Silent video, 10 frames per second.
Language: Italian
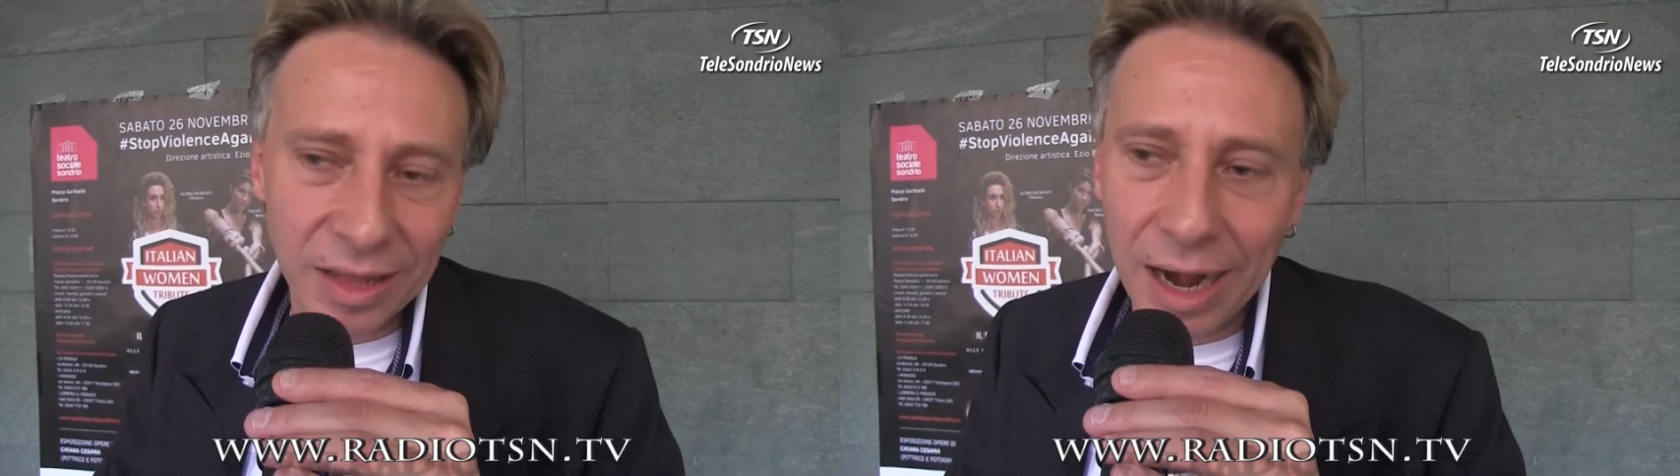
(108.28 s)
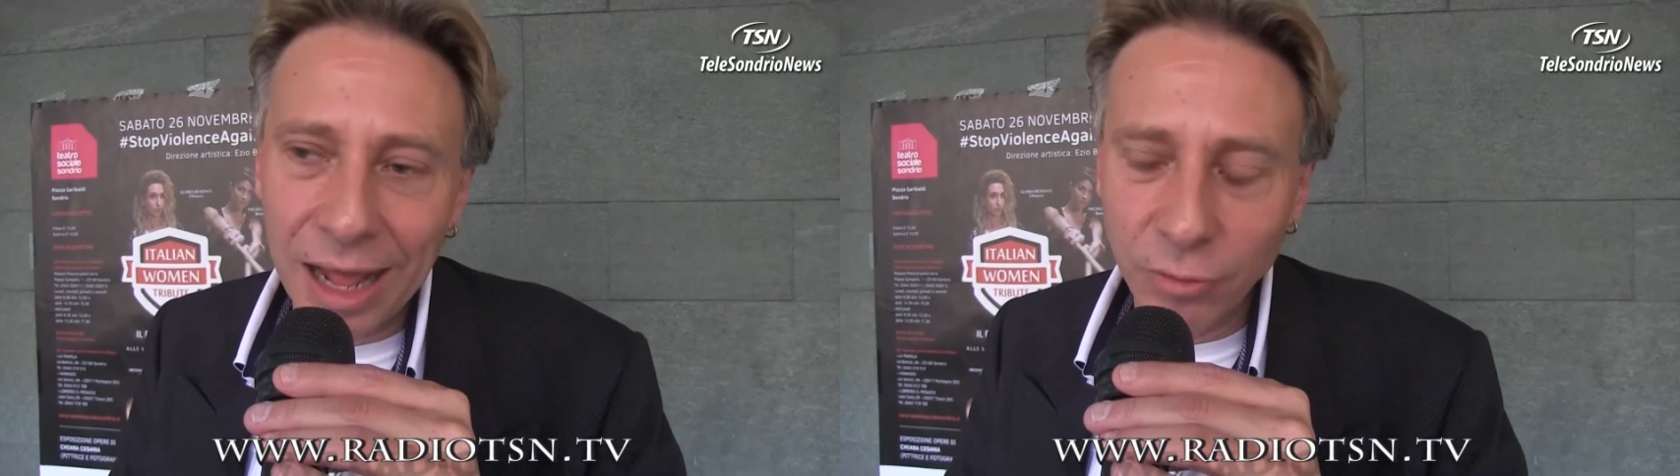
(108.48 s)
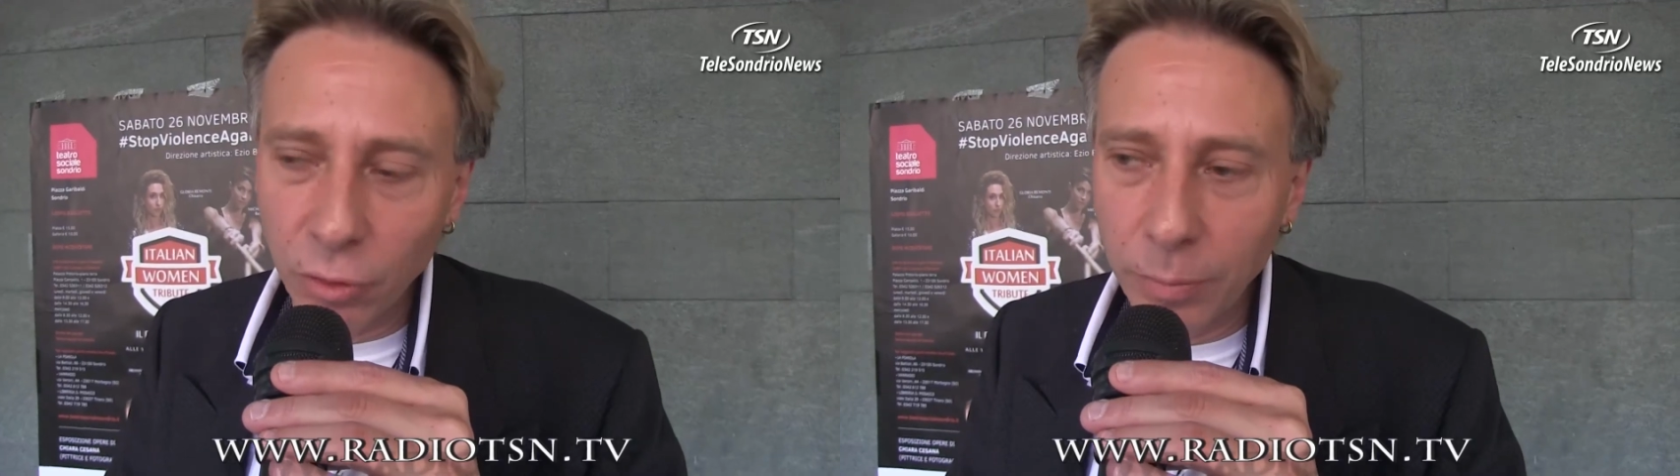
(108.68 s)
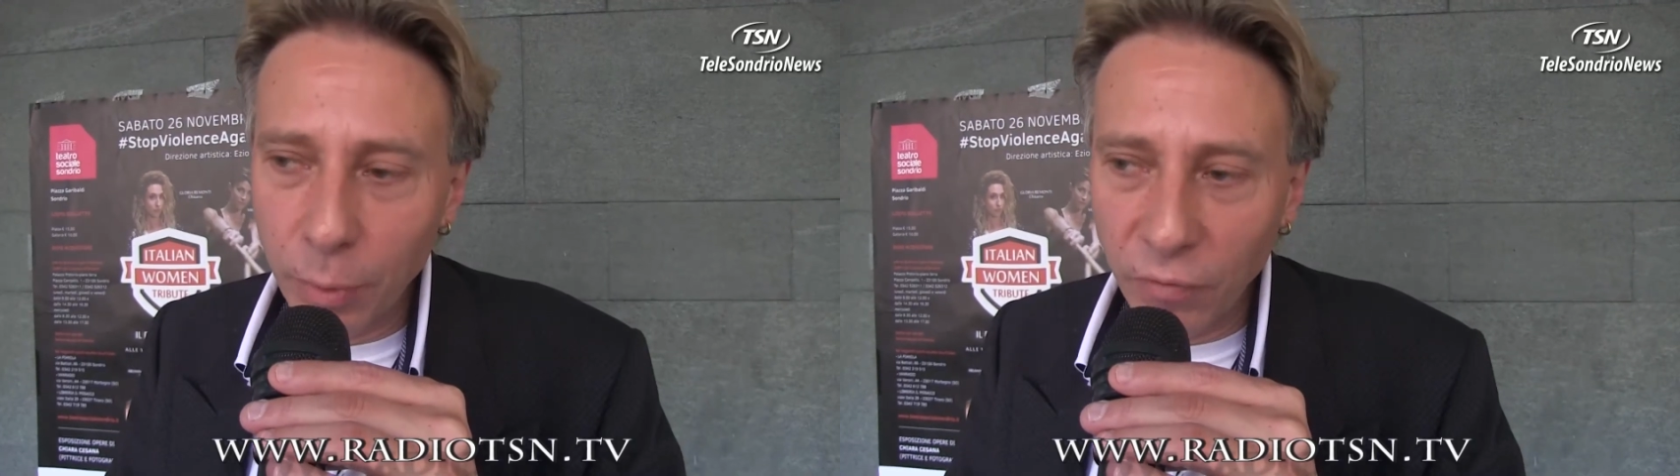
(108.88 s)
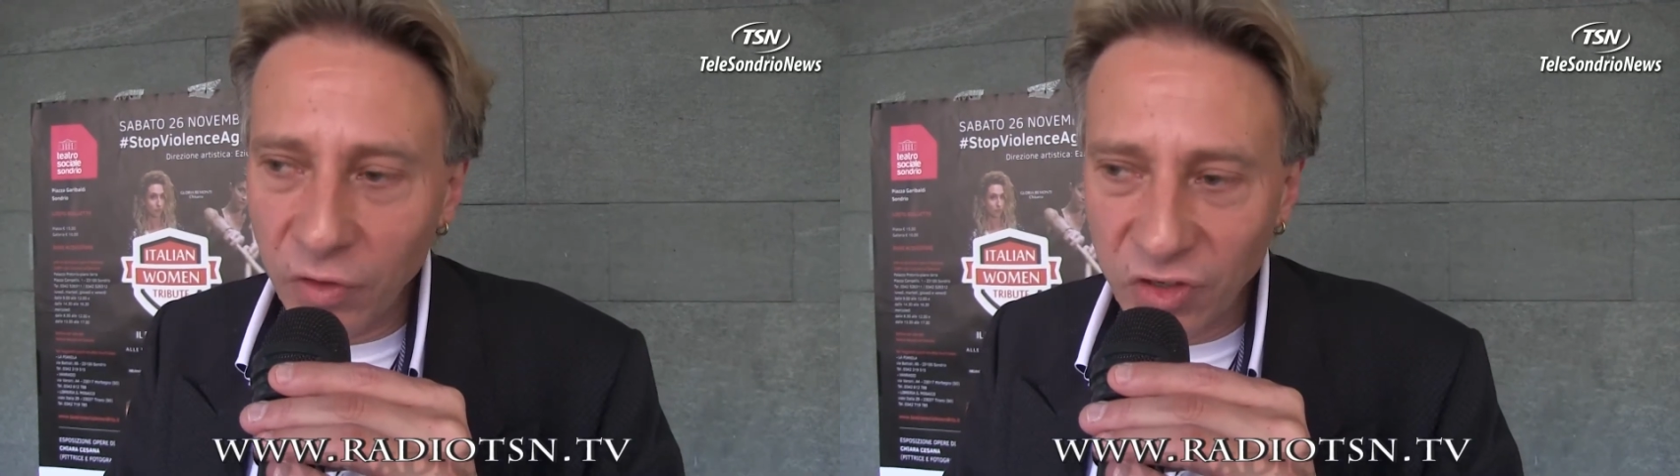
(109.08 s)
tra l'altro di
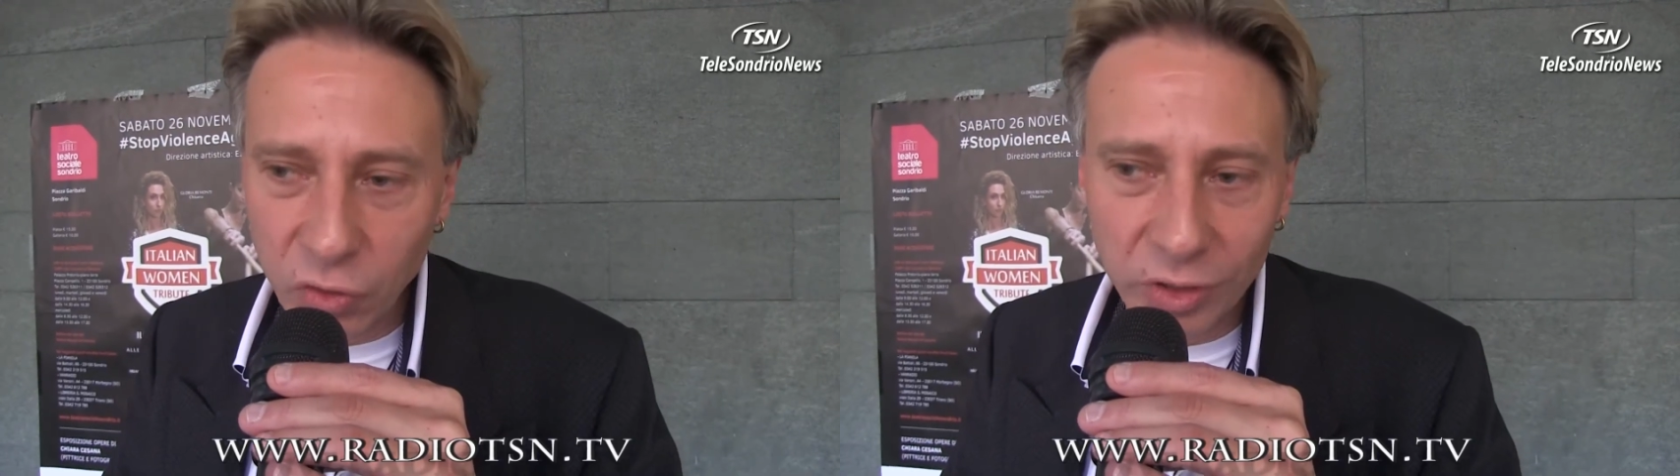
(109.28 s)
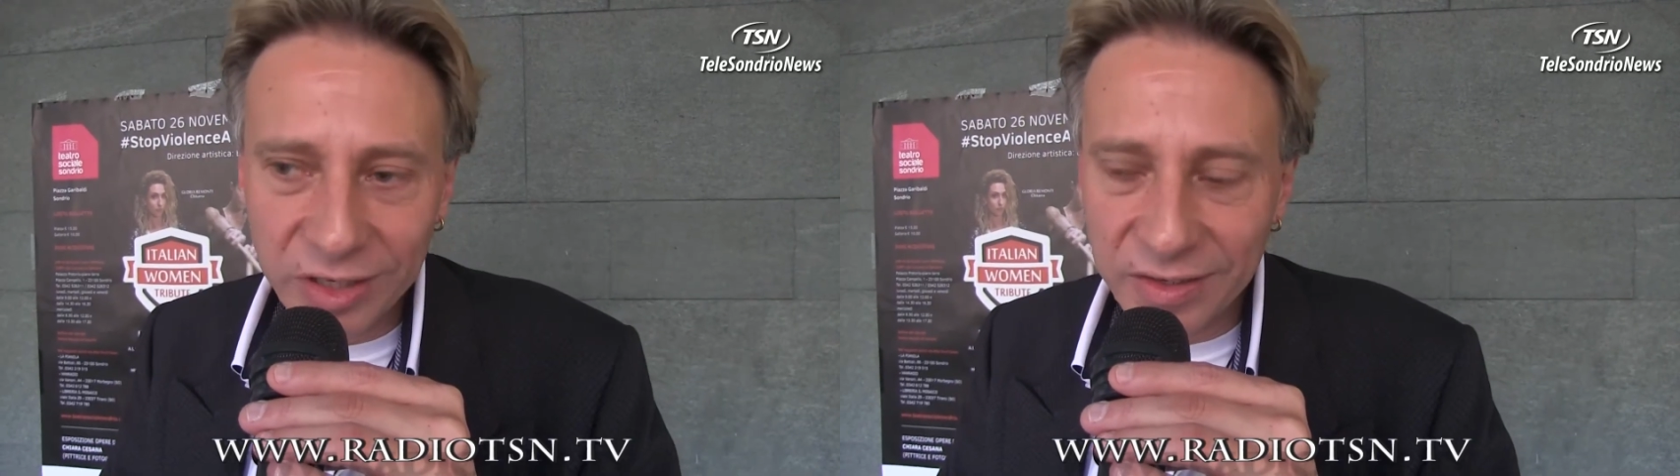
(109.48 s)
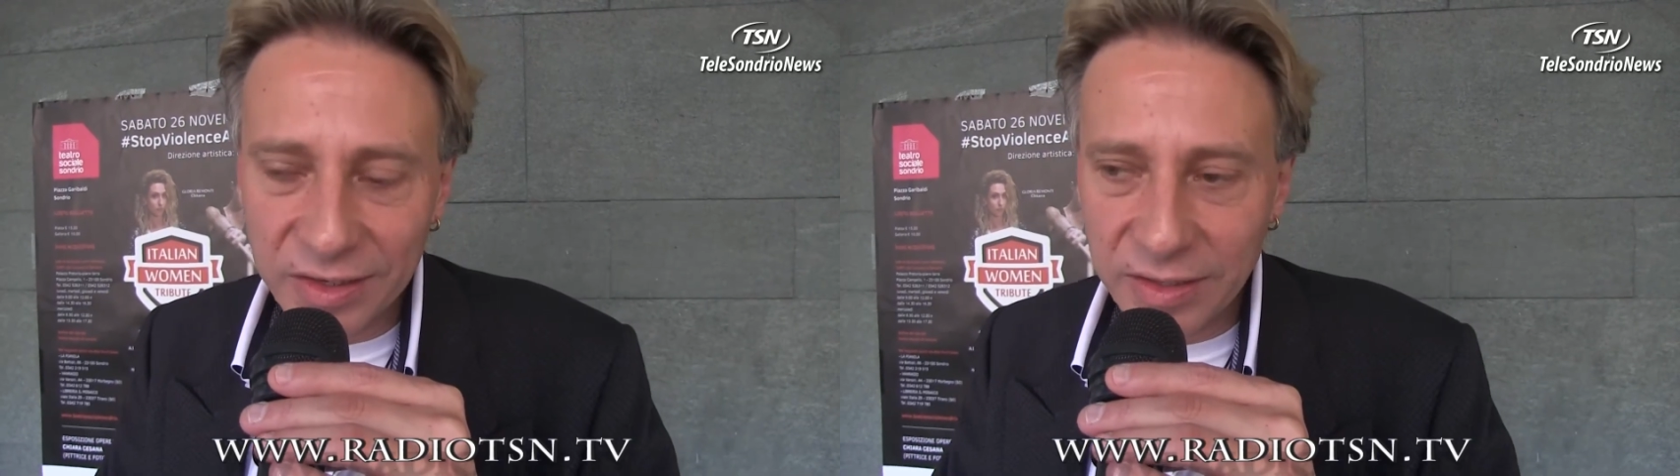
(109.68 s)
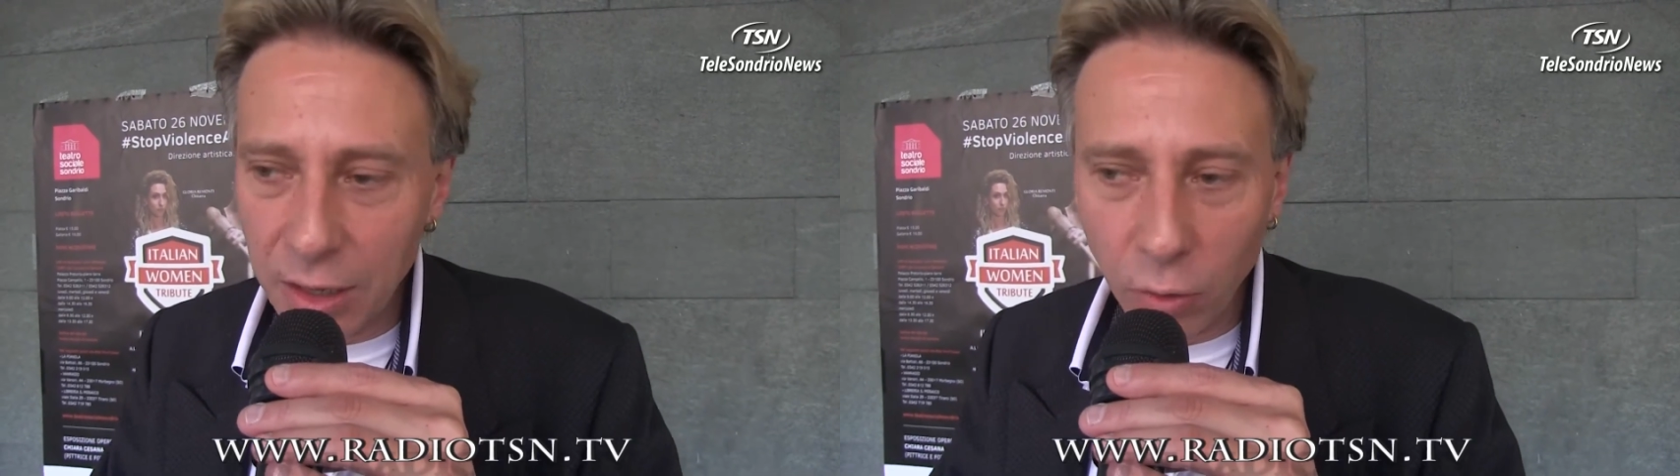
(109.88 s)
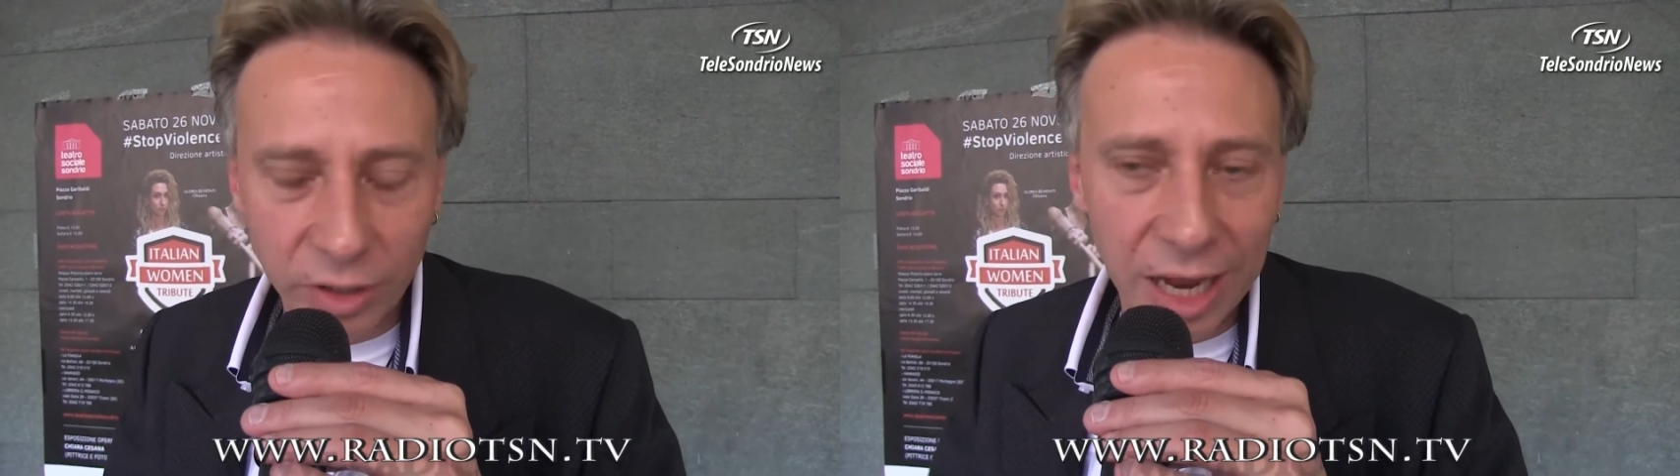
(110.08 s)
professionisti
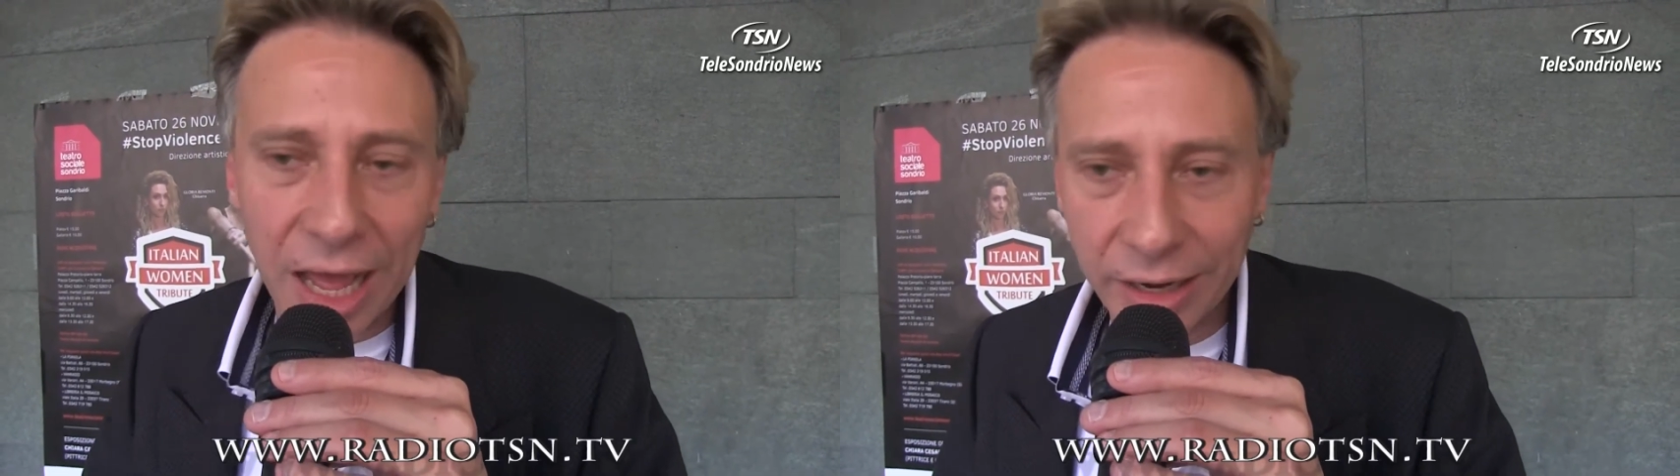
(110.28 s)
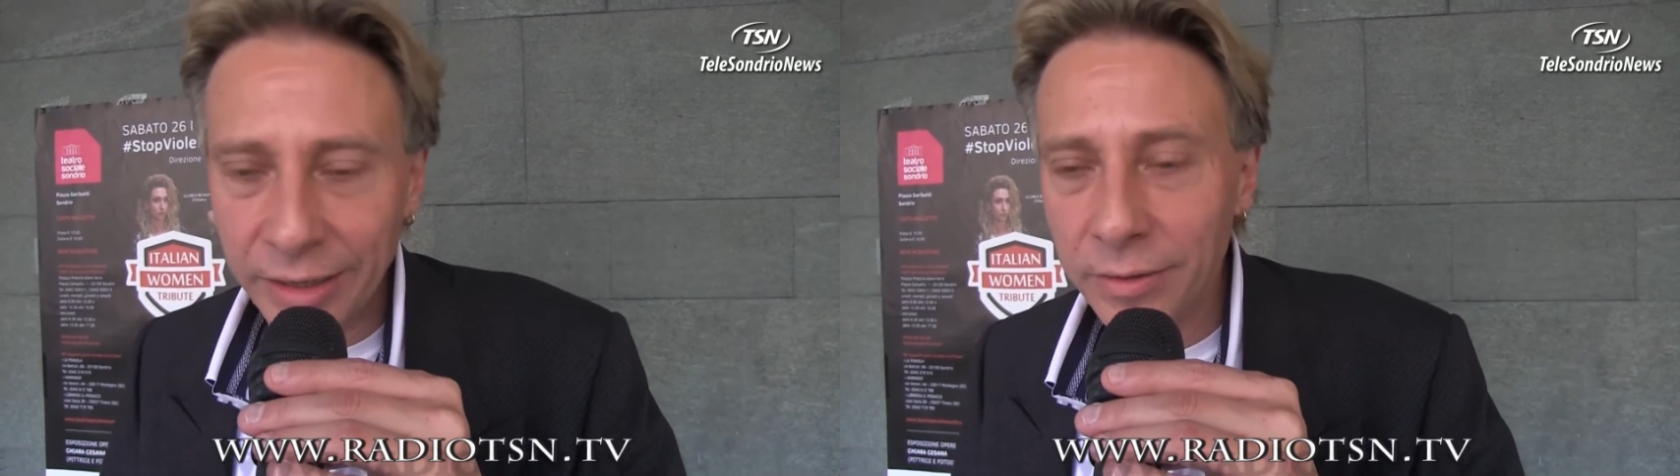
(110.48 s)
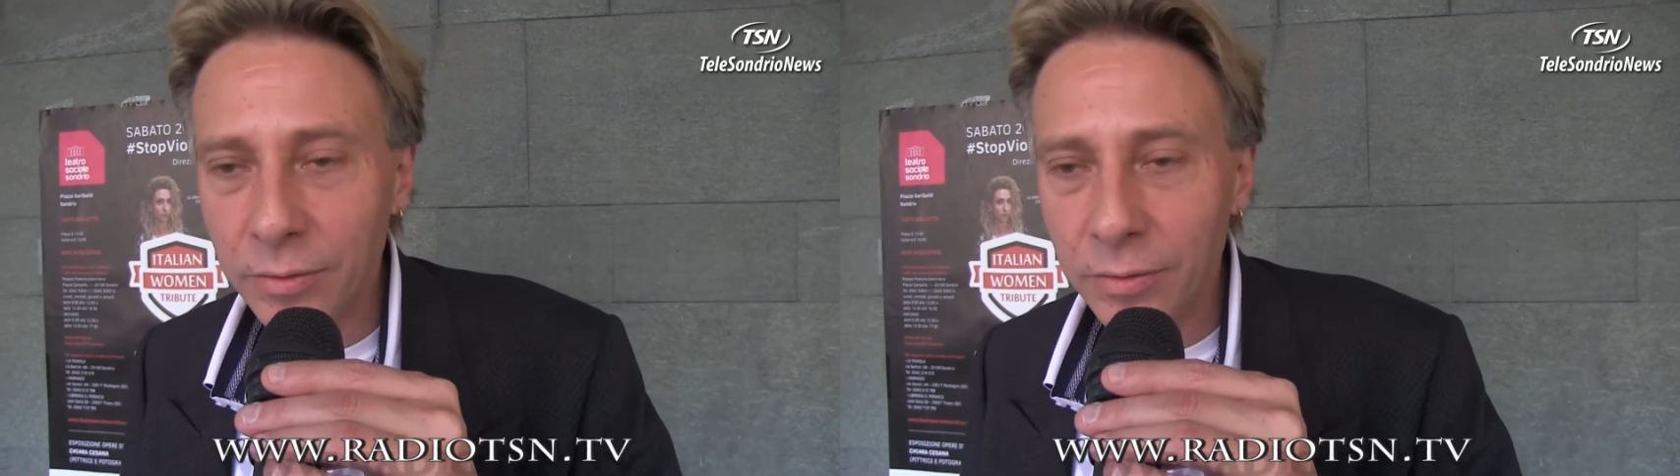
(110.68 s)
straordinari